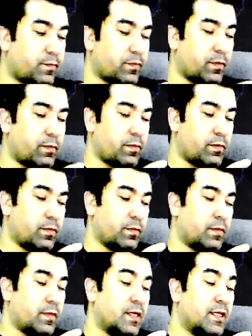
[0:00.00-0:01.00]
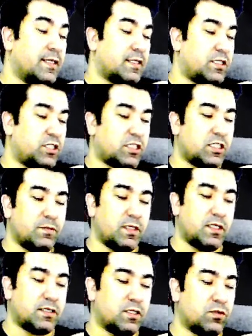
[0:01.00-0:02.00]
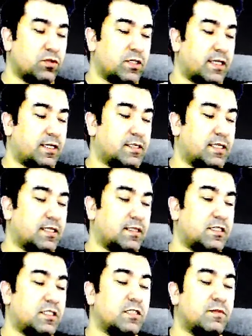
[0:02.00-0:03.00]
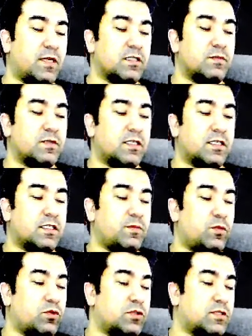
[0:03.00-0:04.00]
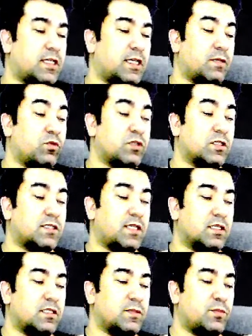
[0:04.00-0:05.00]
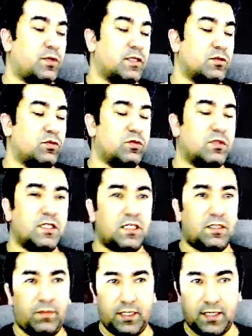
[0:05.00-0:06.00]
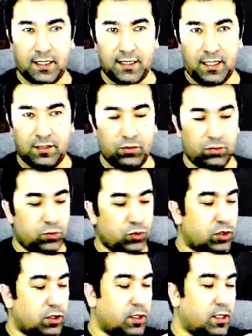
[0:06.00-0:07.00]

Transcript: Hmm. Kışkırtma nasıl atıyoruz arkadaşlar? Kışkırtma attığımızda rakibi 13 saniye boyunca saldırı puanını %25 azaltıyormuş.